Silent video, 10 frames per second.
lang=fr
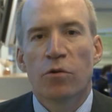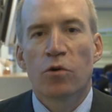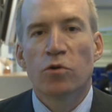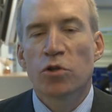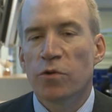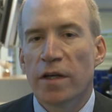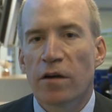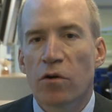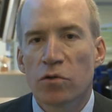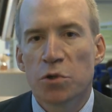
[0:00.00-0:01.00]
Donc aujourd'hui
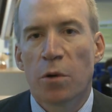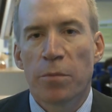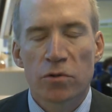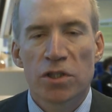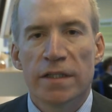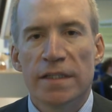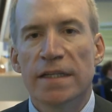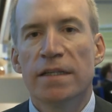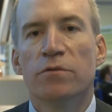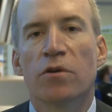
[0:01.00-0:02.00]
est un grand jour pour
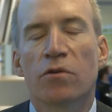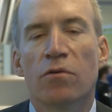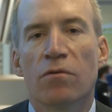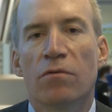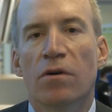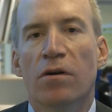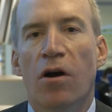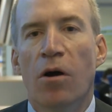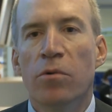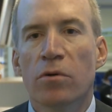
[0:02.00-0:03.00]
GTT, nous entrons euh,
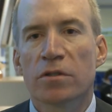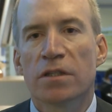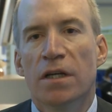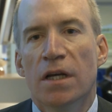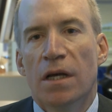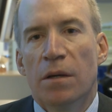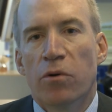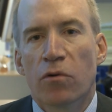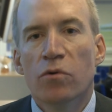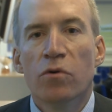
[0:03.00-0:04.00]
en bourse.
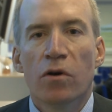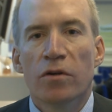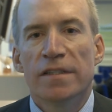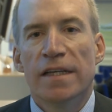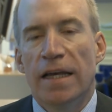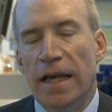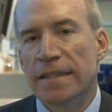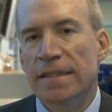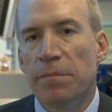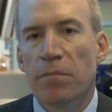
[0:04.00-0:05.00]
Pour nous, euh, c'est
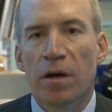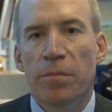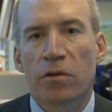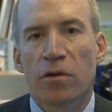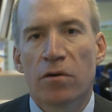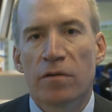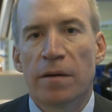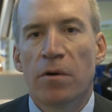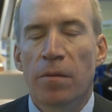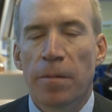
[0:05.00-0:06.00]
extrêmement important,
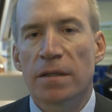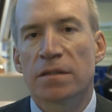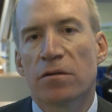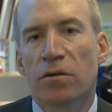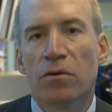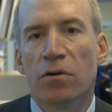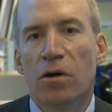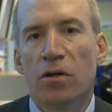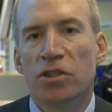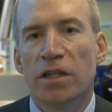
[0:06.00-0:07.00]
d'abord parce que
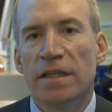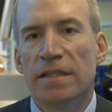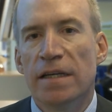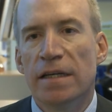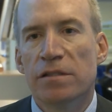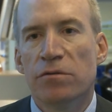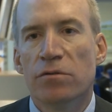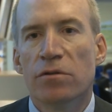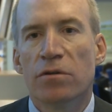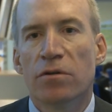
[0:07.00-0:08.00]
euh, GTT est
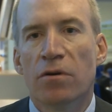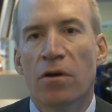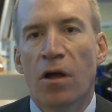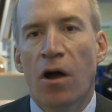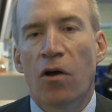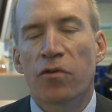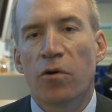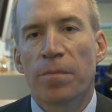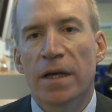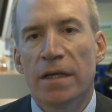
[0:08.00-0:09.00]
une
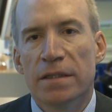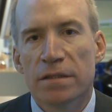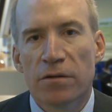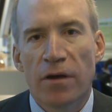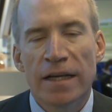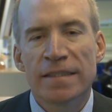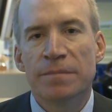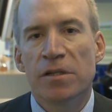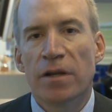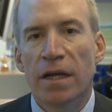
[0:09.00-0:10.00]
entreprise euh,
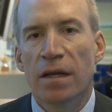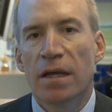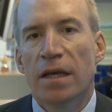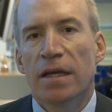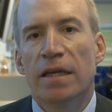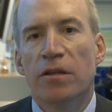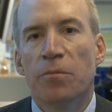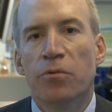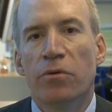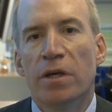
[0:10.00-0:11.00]
exceptionnelle qui
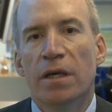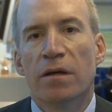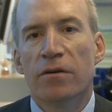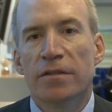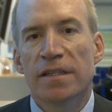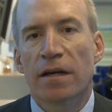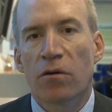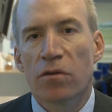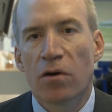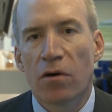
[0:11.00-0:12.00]
depuis
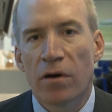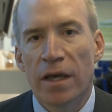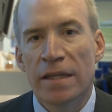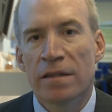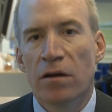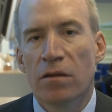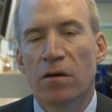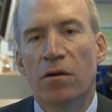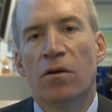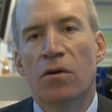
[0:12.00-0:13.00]
50 euh, ans
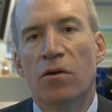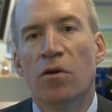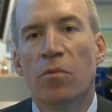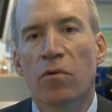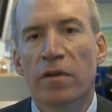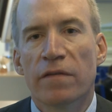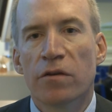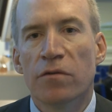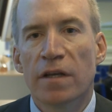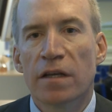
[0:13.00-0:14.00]
étonne euh, le monde
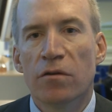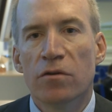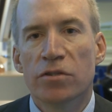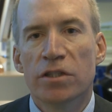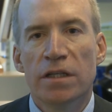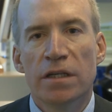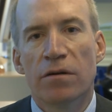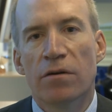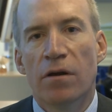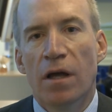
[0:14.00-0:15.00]
avec une technologie
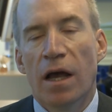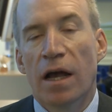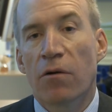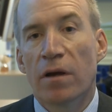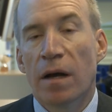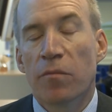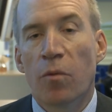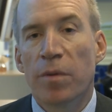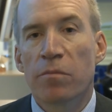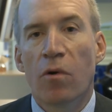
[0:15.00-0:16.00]
incroyable,
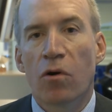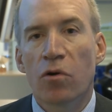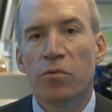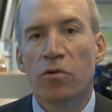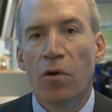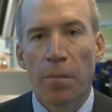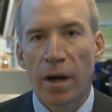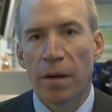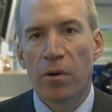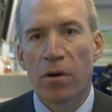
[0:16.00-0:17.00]
complètement en rupture
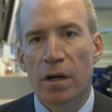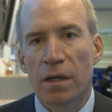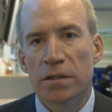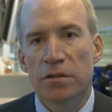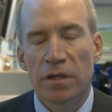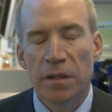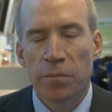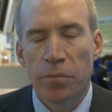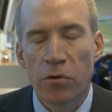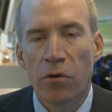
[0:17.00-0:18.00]
par rapport à ce qui
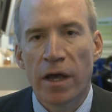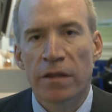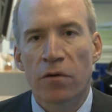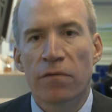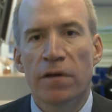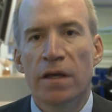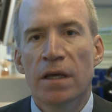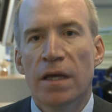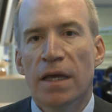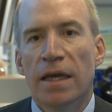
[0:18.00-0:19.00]
peut être fait
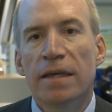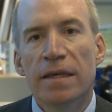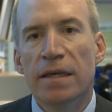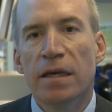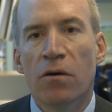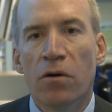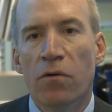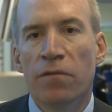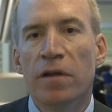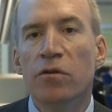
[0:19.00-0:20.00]
et qui
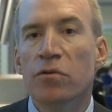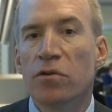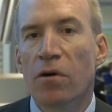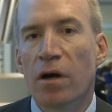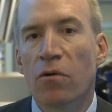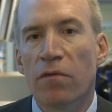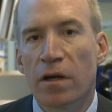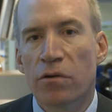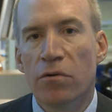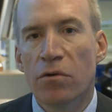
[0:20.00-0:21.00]
au fil du temps a
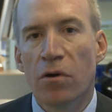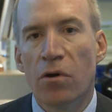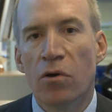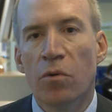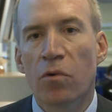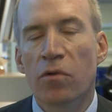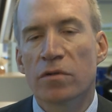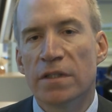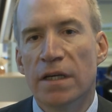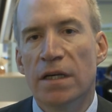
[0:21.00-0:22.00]
convaincu le monde
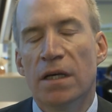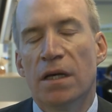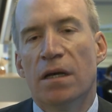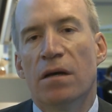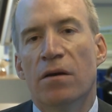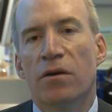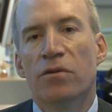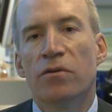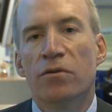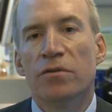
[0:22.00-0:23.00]
entier
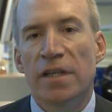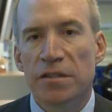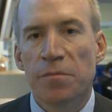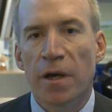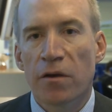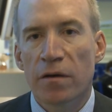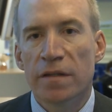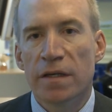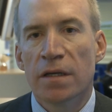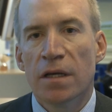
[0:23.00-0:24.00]
de sa
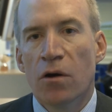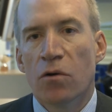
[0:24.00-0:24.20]
supériorité.